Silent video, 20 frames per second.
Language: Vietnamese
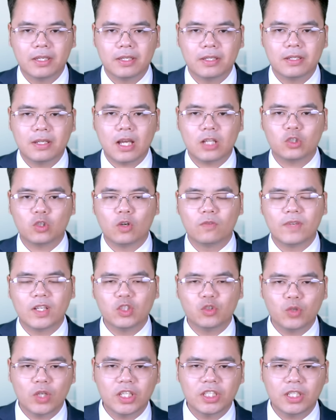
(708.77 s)
NATO vẫn
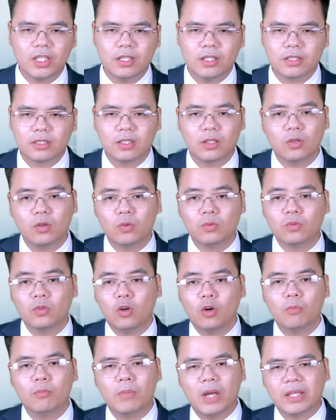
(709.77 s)
duy trì được sự ủng
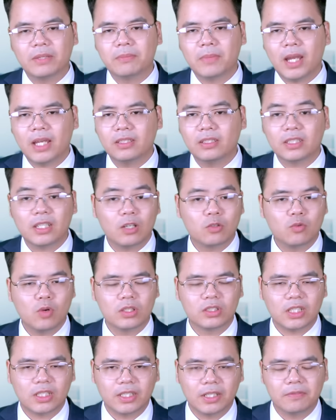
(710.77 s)
hộ mạnh mẽ từ các quốc
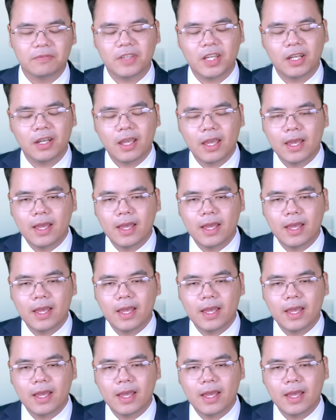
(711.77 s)
gia thành viên.